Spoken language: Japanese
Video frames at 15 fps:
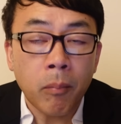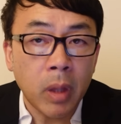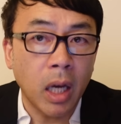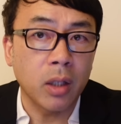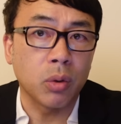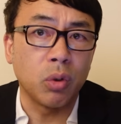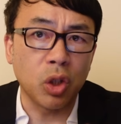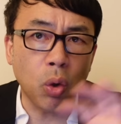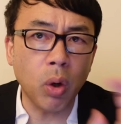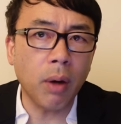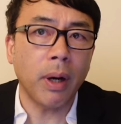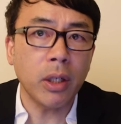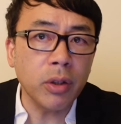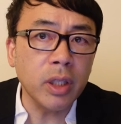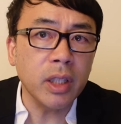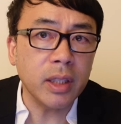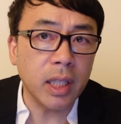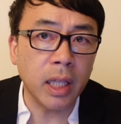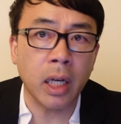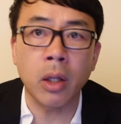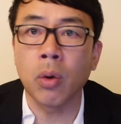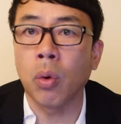えその日本が悪いっ
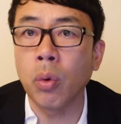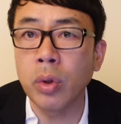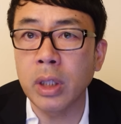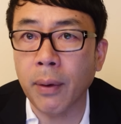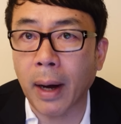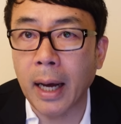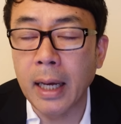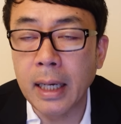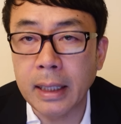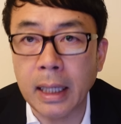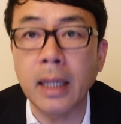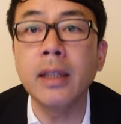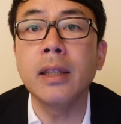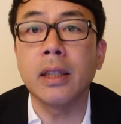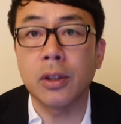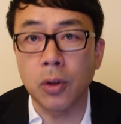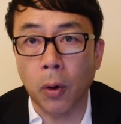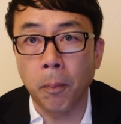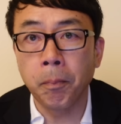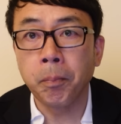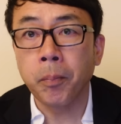てだけの本ではないんですよ。